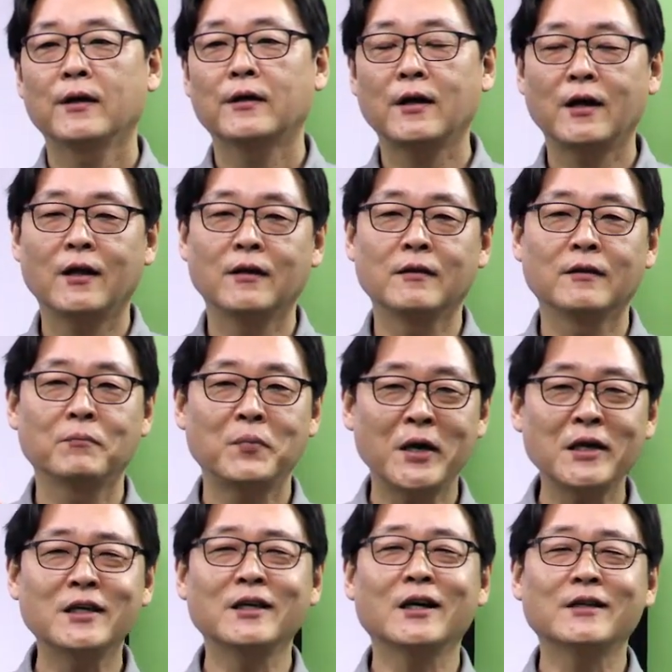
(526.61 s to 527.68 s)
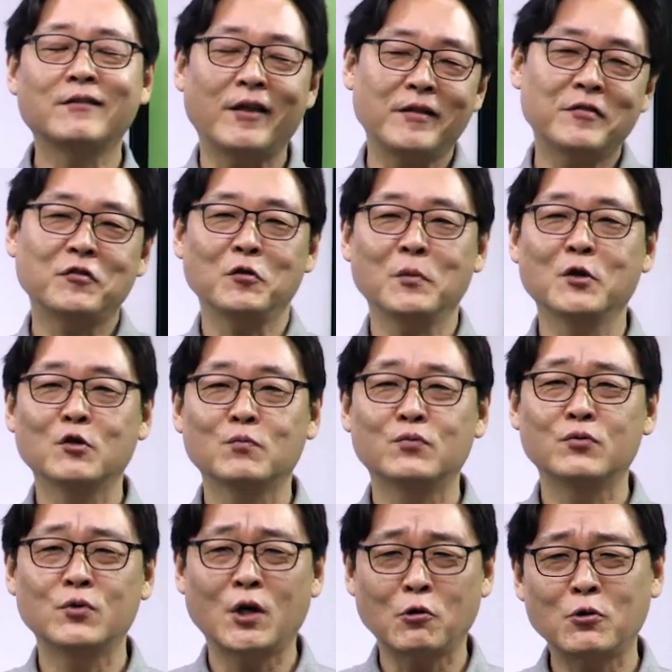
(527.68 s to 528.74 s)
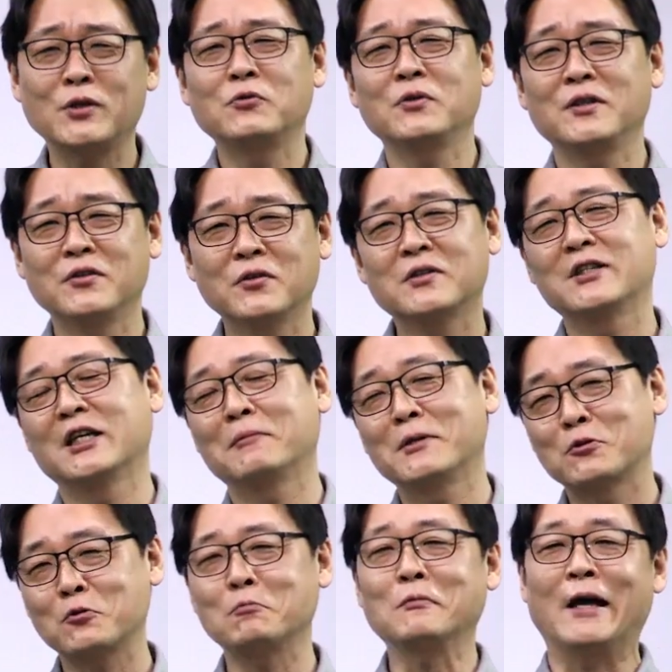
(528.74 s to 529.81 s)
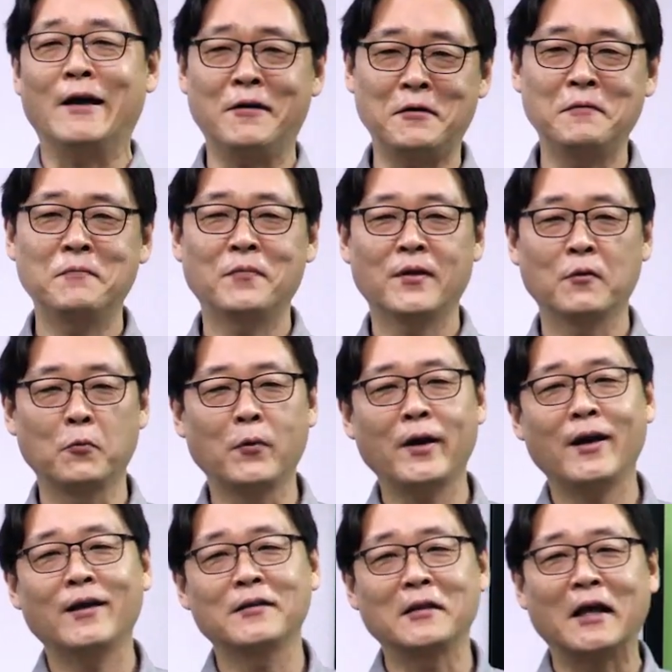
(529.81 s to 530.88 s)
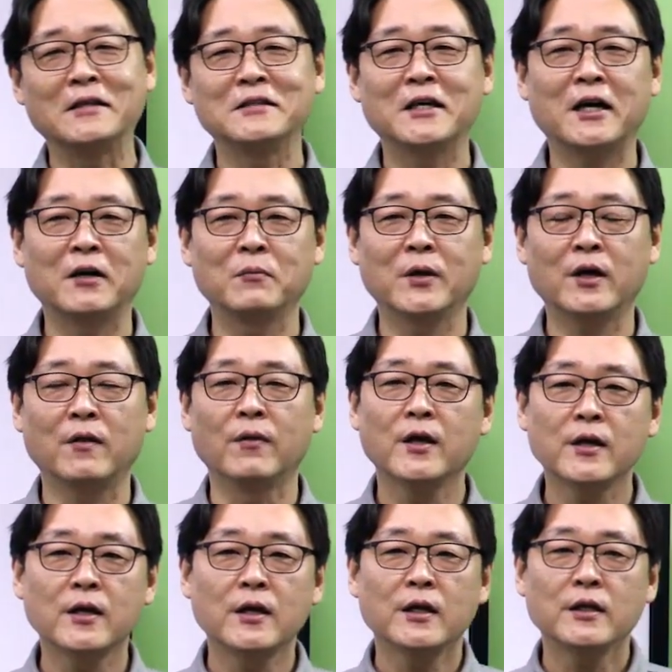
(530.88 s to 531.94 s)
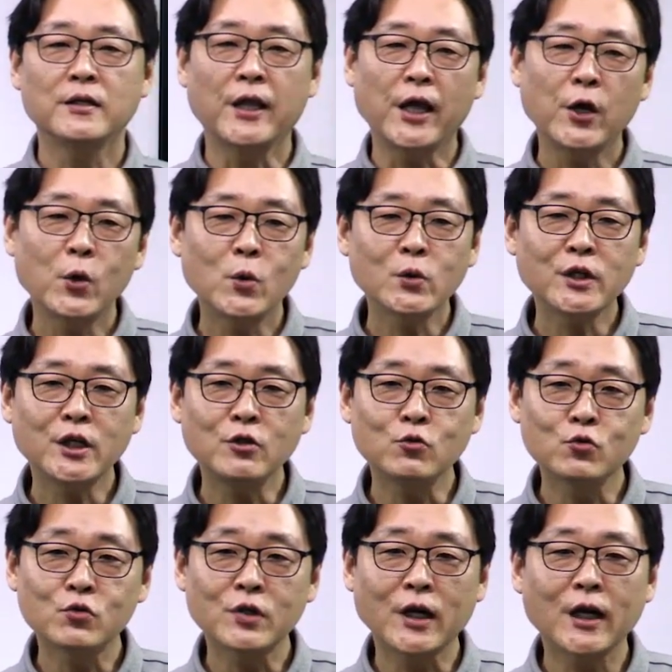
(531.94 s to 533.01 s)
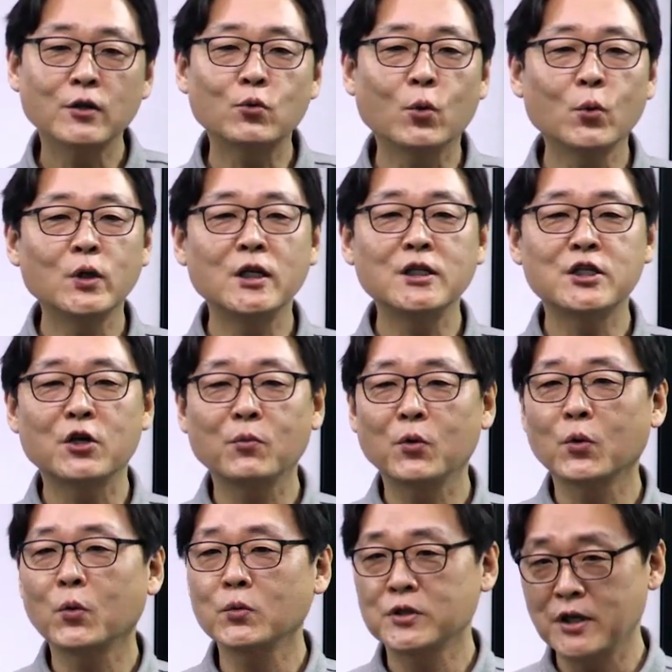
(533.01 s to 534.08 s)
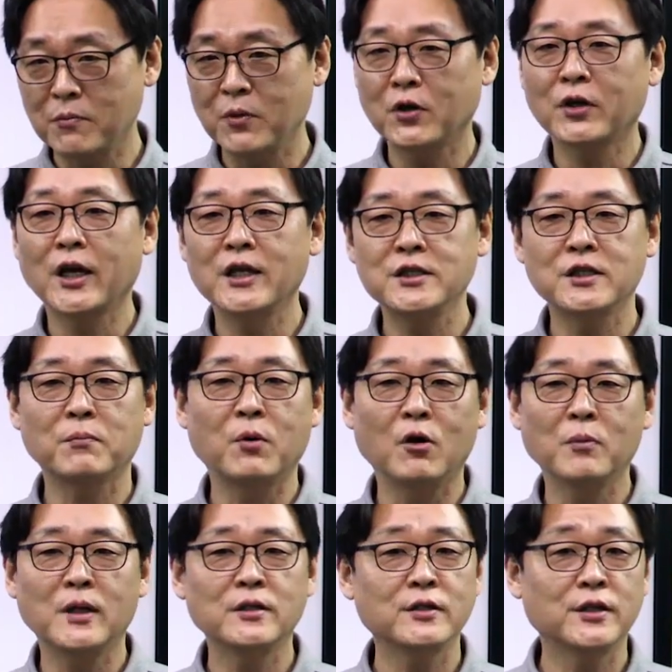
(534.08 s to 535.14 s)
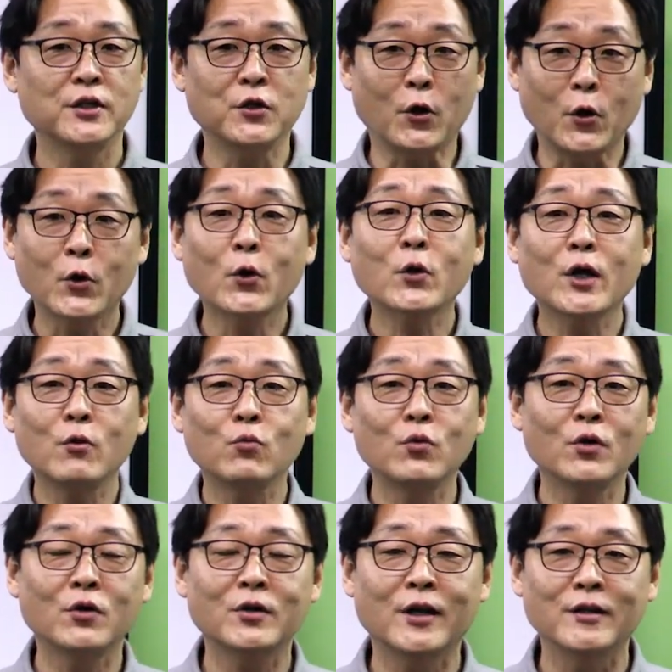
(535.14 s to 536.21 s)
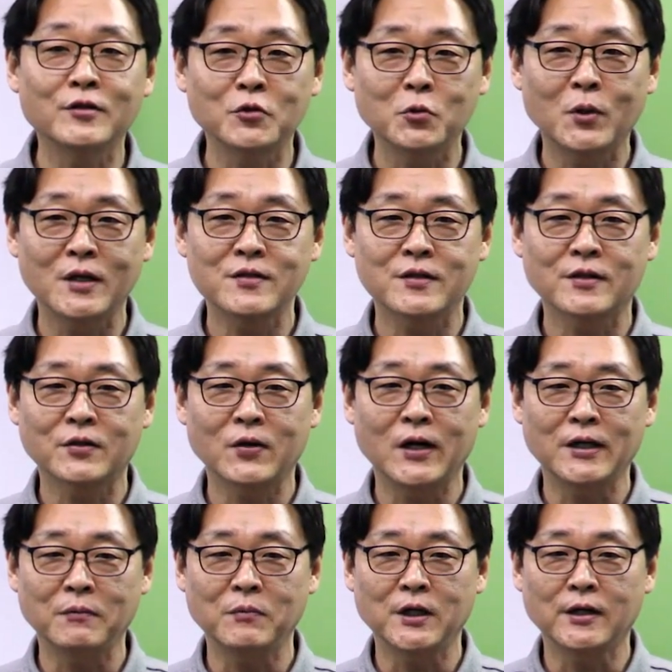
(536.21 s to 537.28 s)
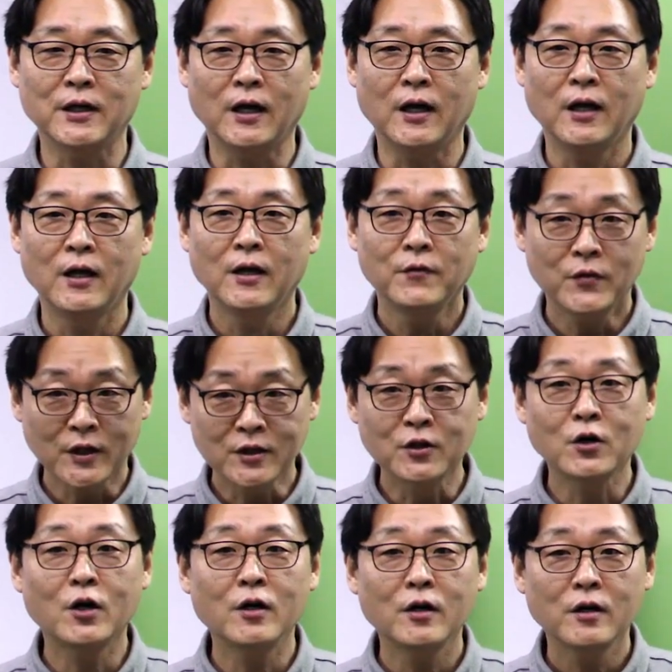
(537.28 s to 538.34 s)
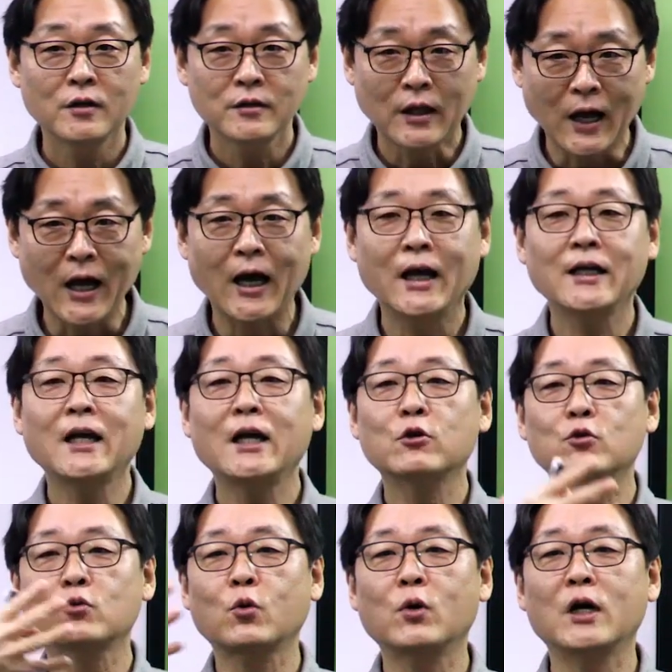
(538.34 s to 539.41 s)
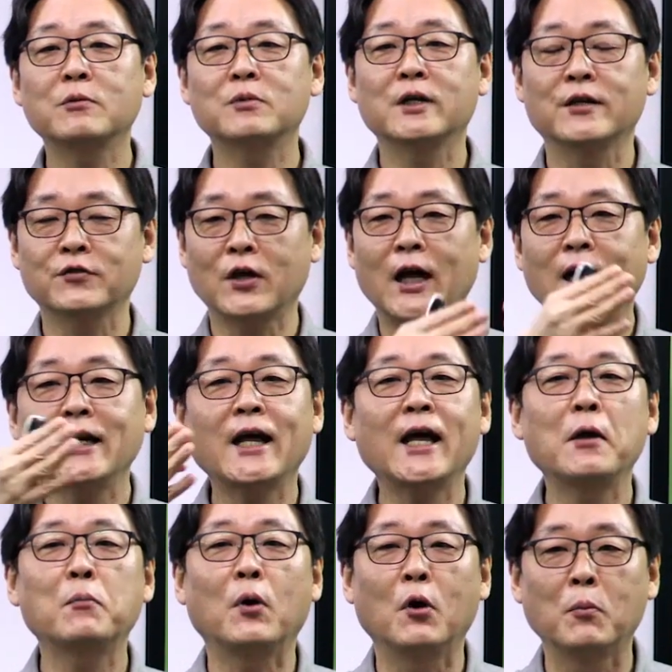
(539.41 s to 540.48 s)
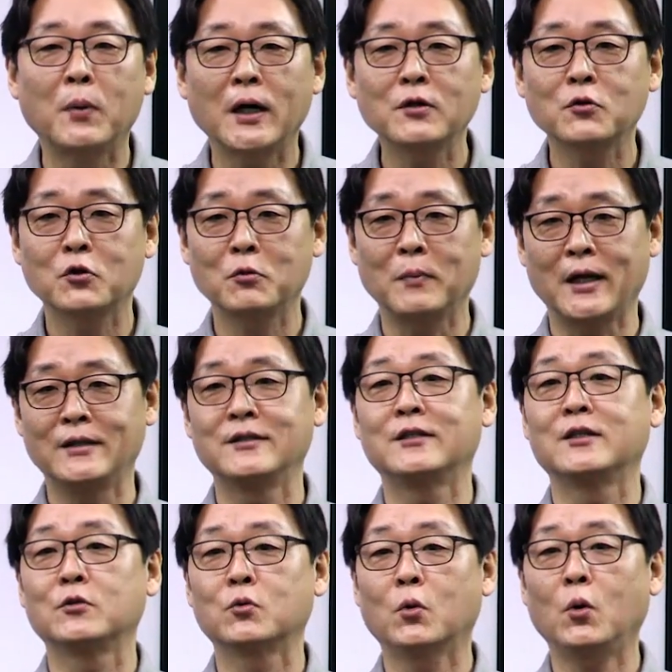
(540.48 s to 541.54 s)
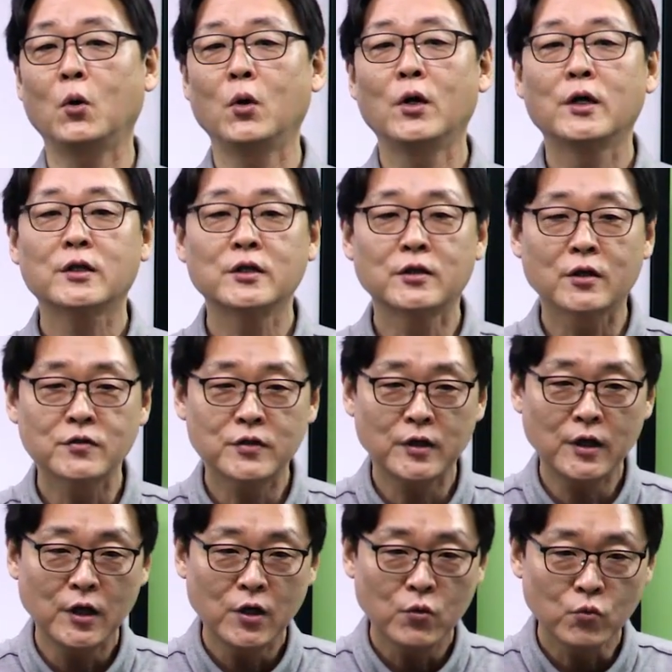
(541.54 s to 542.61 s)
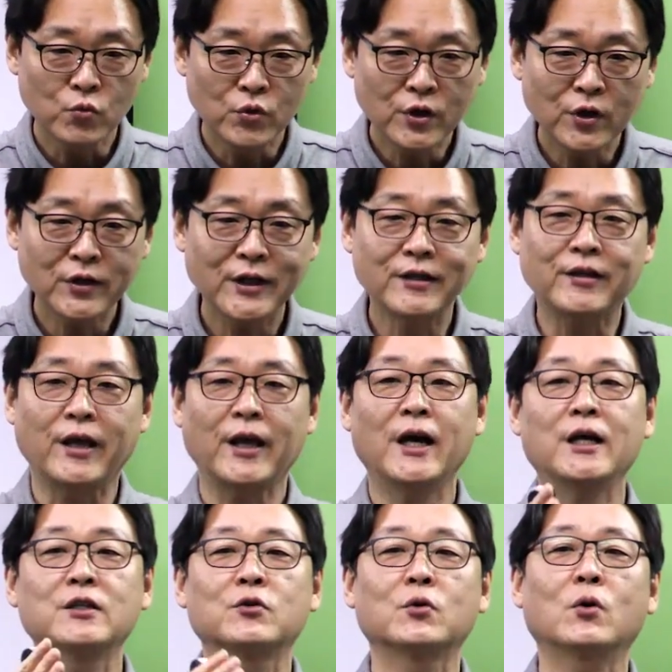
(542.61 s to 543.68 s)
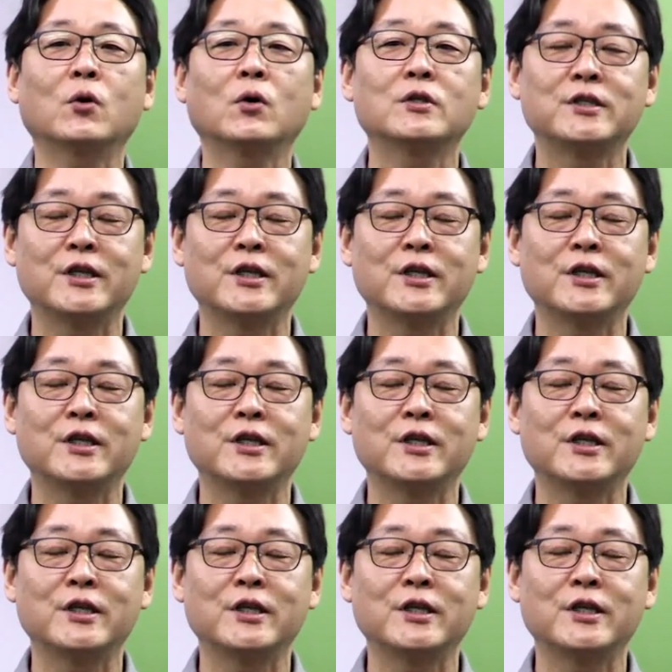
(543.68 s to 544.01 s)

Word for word: 그러니까 폐기가 됐음에도 불구하고 그래도 이건 그나마 좀 나요. 왜 낫냐 하면 내용이 유사한 동일 제명, 제명의 이제 법안들이 여러 개 위원회에 들어왔을 거 아닙니까? 근데 그걸 다 하나로 통합을 해서 하나의 법안으로 만들고 그것을 위원회 대안으로